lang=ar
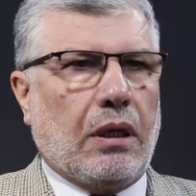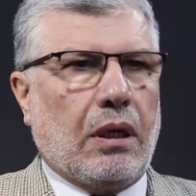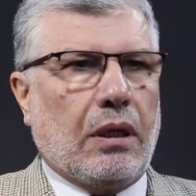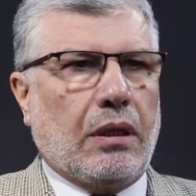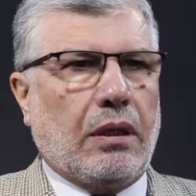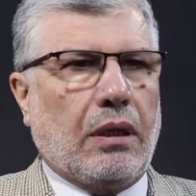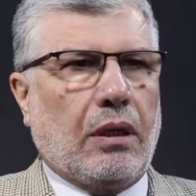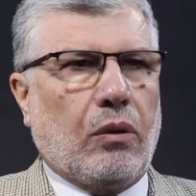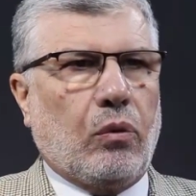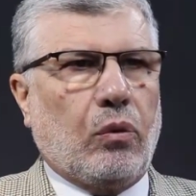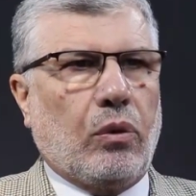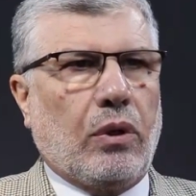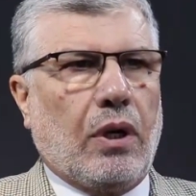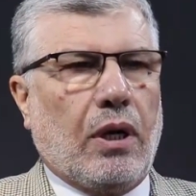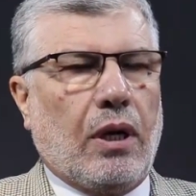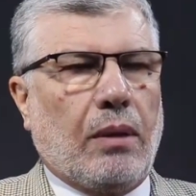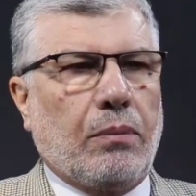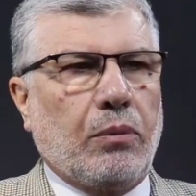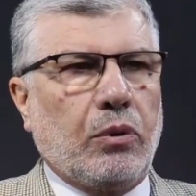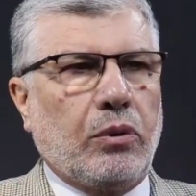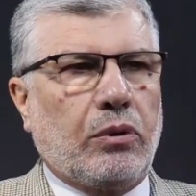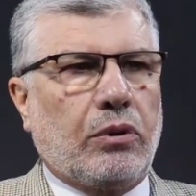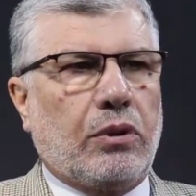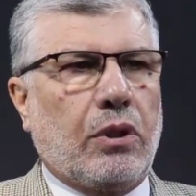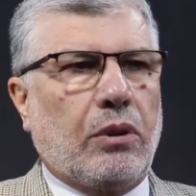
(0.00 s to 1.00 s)
أنه لا
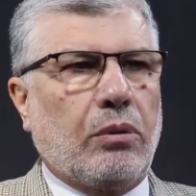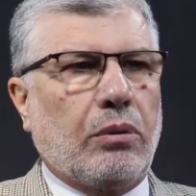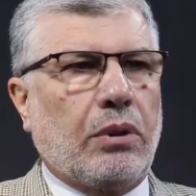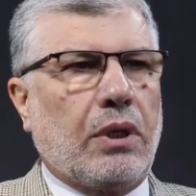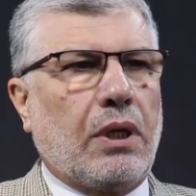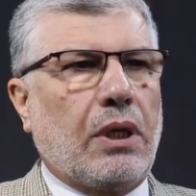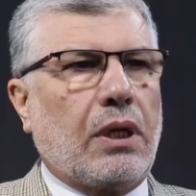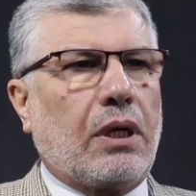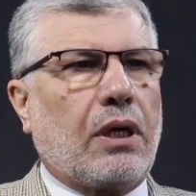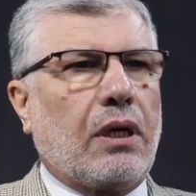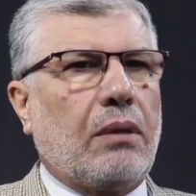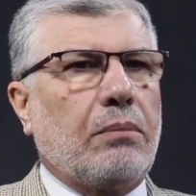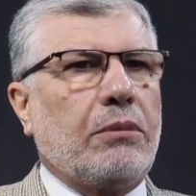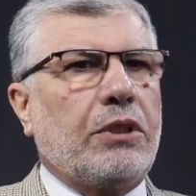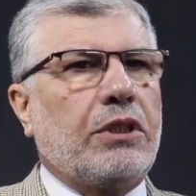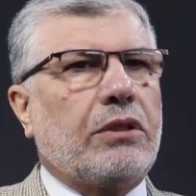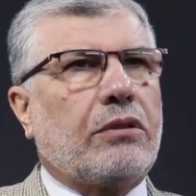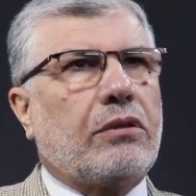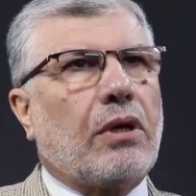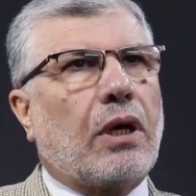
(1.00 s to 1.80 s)
بد هناك من